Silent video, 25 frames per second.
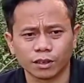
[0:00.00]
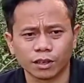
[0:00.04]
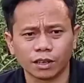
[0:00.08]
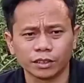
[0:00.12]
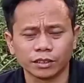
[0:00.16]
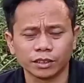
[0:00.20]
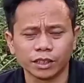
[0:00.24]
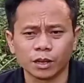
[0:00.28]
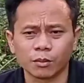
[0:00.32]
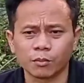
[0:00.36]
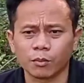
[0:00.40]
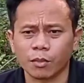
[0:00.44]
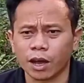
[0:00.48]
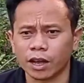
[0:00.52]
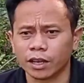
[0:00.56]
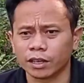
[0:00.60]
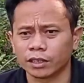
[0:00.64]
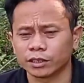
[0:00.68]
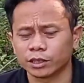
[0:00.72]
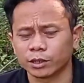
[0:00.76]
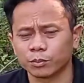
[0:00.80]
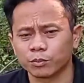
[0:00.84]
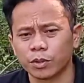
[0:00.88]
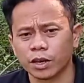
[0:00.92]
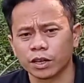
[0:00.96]
hanya main
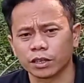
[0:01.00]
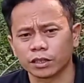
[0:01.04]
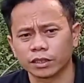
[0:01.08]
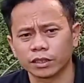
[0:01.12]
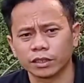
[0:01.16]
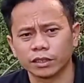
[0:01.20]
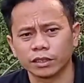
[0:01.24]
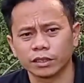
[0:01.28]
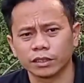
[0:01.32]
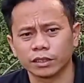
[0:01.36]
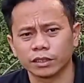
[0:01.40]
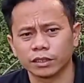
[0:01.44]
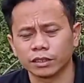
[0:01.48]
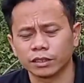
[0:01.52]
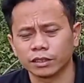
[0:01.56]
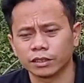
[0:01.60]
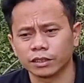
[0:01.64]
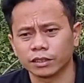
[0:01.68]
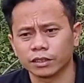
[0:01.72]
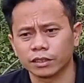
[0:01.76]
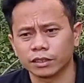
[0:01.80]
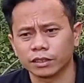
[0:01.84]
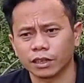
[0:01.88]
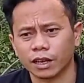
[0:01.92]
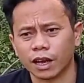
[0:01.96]
sebagai
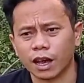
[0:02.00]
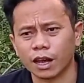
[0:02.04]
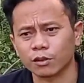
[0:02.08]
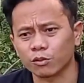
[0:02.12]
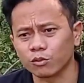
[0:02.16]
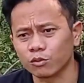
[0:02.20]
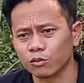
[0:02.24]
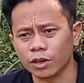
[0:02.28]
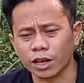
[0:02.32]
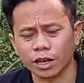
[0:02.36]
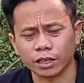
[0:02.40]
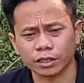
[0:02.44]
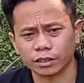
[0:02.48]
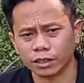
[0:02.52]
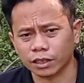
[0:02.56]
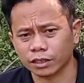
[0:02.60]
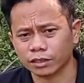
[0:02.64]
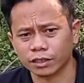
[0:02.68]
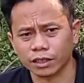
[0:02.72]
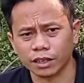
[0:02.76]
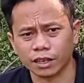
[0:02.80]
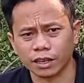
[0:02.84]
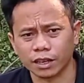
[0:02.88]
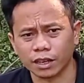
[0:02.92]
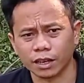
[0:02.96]
anggungan
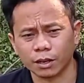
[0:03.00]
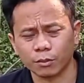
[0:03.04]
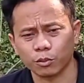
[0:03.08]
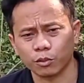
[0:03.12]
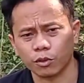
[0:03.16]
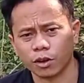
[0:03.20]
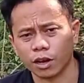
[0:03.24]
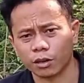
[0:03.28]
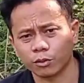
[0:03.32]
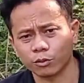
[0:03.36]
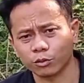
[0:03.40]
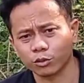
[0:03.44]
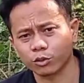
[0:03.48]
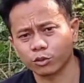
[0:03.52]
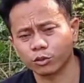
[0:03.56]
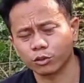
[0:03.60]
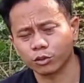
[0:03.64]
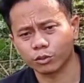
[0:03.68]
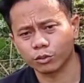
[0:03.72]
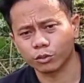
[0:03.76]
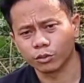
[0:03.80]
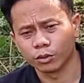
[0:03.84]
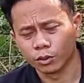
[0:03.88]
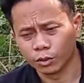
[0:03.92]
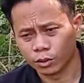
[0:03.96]
saja bukan untuk
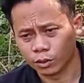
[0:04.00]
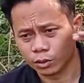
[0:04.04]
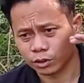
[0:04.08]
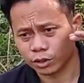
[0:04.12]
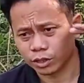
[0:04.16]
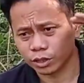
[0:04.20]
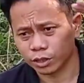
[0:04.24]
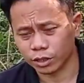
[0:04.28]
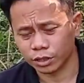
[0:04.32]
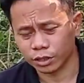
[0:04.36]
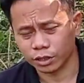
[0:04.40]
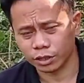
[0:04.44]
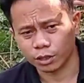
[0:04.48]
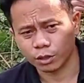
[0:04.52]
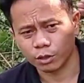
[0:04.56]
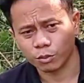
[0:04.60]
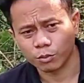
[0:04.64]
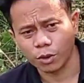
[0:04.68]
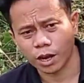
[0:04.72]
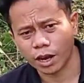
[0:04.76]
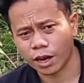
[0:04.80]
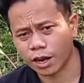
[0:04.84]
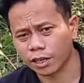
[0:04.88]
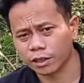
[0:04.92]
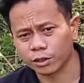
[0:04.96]

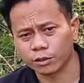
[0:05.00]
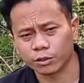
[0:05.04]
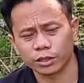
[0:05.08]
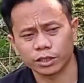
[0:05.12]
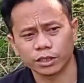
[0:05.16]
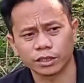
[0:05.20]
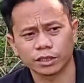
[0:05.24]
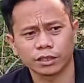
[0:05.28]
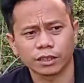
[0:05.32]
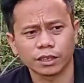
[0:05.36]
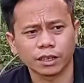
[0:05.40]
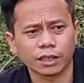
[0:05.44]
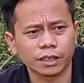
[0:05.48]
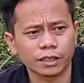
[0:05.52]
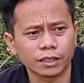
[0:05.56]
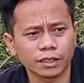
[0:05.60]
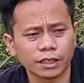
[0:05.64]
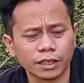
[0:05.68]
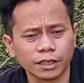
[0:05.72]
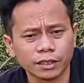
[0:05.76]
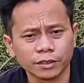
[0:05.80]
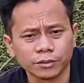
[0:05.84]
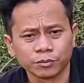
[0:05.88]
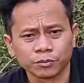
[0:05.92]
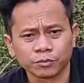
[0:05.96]
dilombakan atau tidak ya
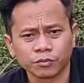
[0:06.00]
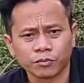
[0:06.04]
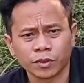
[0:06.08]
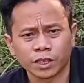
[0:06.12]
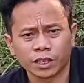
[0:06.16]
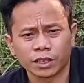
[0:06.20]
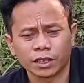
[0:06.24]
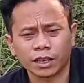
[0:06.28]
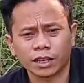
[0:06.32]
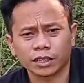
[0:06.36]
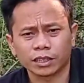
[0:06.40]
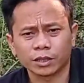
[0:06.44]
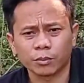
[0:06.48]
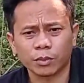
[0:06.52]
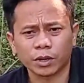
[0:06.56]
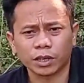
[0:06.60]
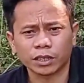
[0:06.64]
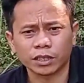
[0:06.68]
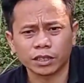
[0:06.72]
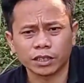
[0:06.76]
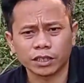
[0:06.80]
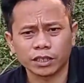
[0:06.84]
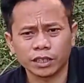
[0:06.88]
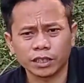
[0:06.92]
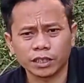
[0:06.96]
nah
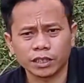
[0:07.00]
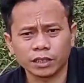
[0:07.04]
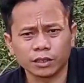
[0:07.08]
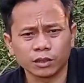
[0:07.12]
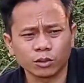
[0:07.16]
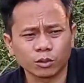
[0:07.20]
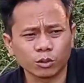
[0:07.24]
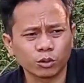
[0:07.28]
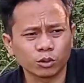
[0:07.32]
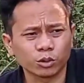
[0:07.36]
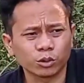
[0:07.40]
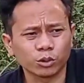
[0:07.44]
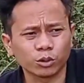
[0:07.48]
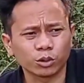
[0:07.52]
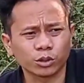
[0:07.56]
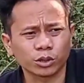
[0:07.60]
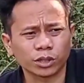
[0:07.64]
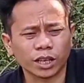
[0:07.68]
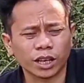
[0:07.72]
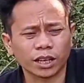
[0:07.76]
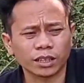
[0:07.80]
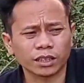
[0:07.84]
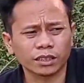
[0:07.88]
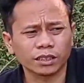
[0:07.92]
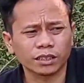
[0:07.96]
seperti ini khusus
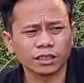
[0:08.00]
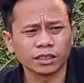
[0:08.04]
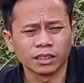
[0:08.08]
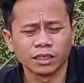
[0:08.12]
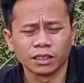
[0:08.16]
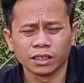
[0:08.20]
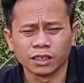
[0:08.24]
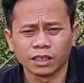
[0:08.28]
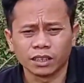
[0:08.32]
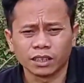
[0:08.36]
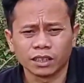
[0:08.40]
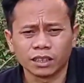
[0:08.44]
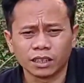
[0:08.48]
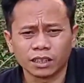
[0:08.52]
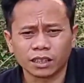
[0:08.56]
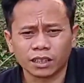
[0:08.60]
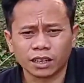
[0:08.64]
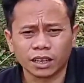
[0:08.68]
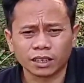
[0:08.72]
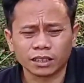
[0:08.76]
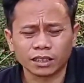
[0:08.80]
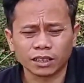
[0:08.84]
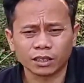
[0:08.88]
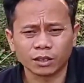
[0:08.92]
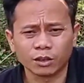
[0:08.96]
kat, e,
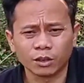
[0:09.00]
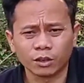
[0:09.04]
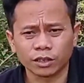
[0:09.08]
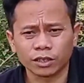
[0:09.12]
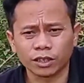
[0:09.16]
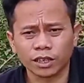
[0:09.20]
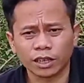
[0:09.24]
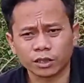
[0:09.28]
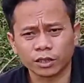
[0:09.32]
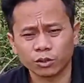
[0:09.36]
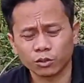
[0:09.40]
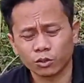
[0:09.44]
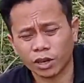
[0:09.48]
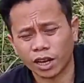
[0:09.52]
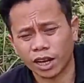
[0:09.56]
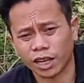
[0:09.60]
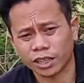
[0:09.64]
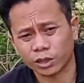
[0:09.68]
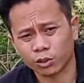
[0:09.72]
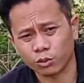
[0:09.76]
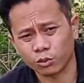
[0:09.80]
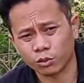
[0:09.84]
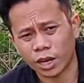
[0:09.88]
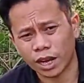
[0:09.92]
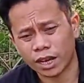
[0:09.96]
kategori atau
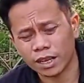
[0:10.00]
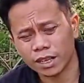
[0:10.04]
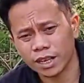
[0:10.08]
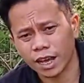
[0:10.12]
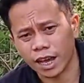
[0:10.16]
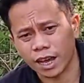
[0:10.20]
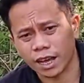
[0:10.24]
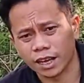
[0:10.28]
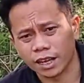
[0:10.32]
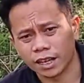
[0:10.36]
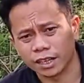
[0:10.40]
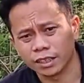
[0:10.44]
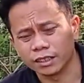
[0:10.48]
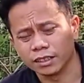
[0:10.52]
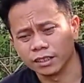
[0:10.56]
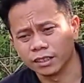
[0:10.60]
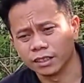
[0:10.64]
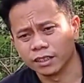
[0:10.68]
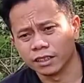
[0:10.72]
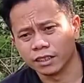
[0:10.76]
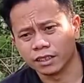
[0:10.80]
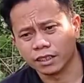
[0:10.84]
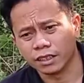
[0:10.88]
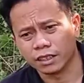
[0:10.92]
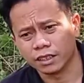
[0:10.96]
katuranggan e,
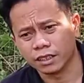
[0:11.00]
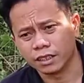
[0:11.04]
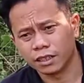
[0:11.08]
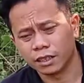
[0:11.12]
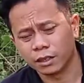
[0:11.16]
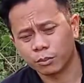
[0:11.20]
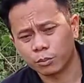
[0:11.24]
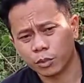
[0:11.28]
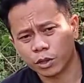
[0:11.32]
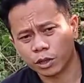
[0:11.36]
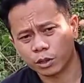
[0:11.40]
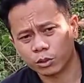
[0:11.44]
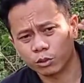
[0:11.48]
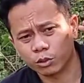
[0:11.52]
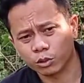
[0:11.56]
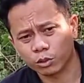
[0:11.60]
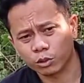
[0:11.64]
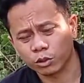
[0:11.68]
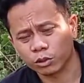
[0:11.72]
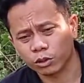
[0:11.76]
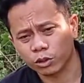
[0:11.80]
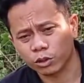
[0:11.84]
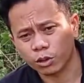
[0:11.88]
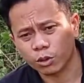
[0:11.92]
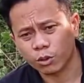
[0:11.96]
eh,
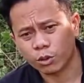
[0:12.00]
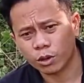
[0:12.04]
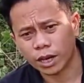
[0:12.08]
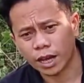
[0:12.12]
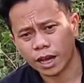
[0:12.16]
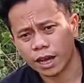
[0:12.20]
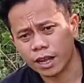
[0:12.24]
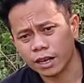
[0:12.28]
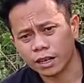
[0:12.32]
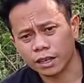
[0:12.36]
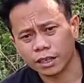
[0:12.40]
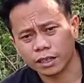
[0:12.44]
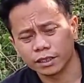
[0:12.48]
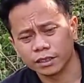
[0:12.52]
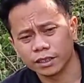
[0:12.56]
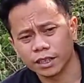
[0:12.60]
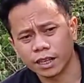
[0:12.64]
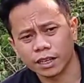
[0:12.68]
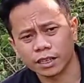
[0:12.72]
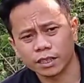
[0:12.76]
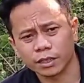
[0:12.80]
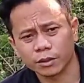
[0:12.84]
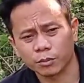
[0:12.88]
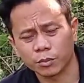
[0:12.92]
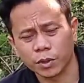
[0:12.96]
perkutut lokal
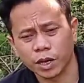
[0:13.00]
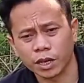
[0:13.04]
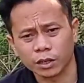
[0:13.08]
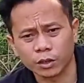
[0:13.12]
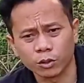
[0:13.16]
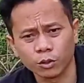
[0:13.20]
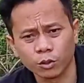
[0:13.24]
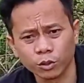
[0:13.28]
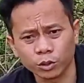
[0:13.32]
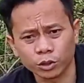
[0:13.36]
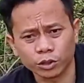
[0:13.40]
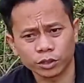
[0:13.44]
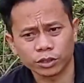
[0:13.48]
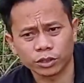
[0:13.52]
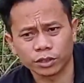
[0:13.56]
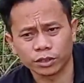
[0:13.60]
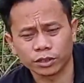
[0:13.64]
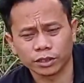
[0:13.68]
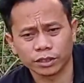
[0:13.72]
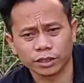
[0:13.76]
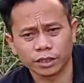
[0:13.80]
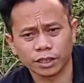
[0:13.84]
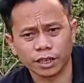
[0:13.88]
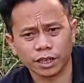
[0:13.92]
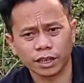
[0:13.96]
yang bagus
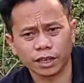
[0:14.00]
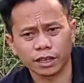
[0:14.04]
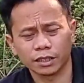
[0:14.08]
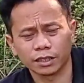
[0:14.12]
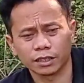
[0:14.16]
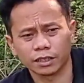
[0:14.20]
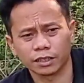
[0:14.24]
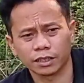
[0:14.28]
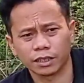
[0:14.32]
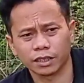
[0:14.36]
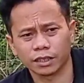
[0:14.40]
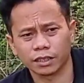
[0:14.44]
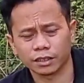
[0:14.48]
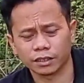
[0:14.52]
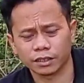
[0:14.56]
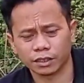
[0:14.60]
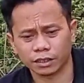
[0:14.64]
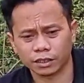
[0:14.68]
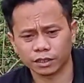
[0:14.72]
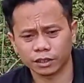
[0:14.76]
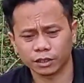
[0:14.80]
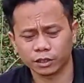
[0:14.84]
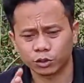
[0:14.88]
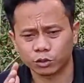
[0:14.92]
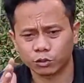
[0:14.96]
ya dari
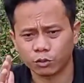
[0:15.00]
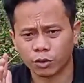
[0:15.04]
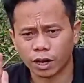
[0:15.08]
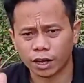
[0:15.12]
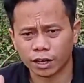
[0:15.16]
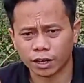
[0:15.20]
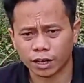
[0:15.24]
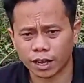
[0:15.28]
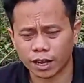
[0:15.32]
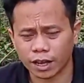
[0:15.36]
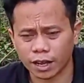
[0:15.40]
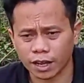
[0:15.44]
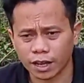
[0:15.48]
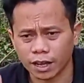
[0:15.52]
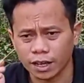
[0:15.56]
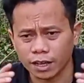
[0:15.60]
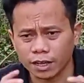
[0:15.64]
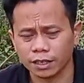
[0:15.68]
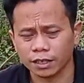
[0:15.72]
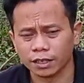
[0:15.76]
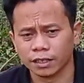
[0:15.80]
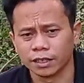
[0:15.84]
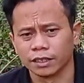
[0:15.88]
segi suara